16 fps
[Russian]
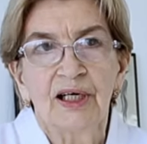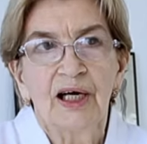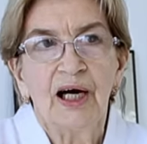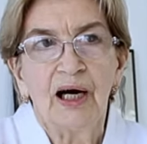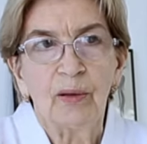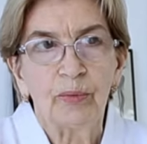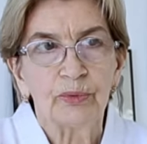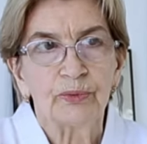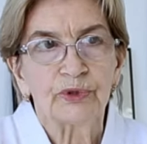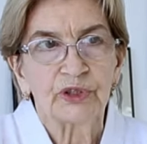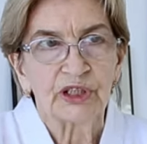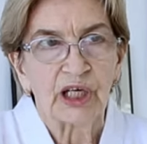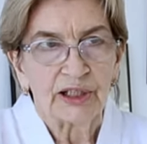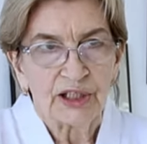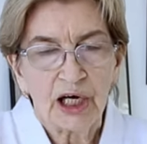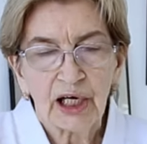об
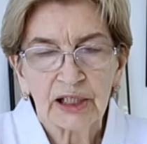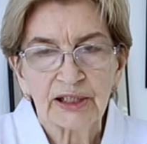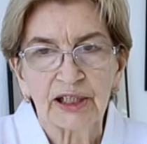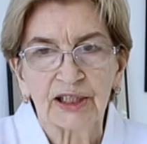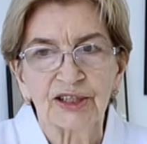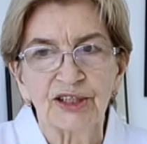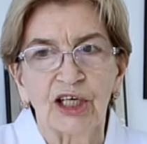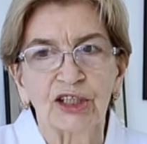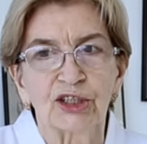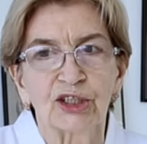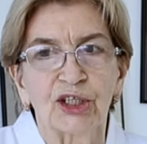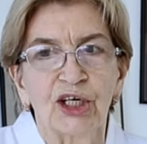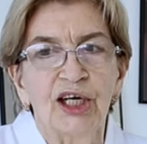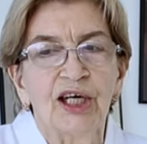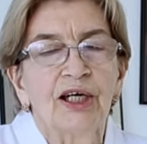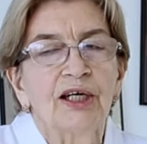занятиях наших,
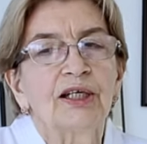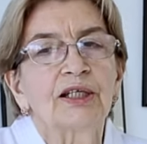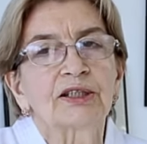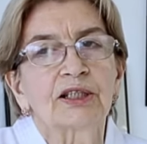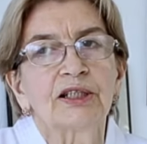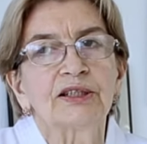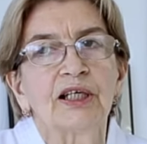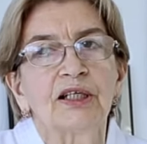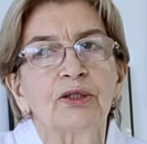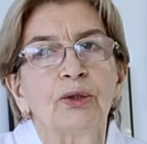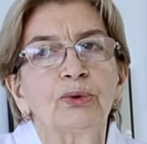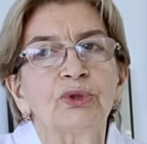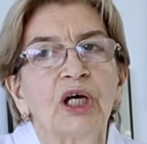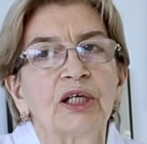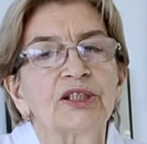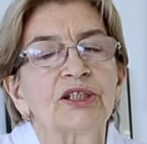я сказала, у
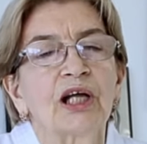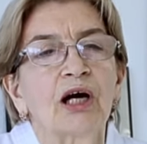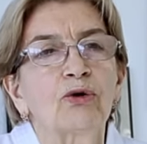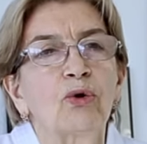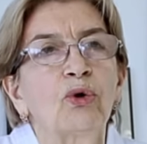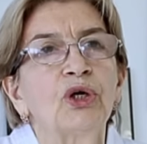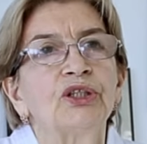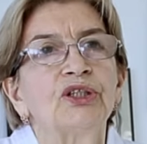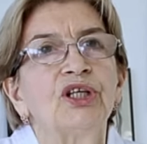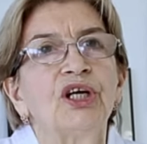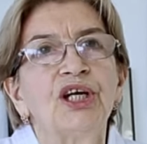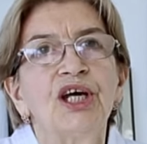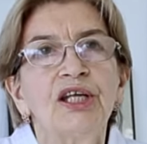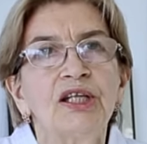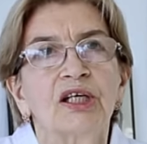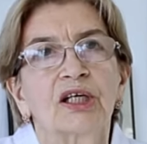нас такой
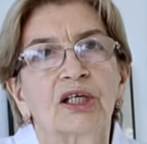тренер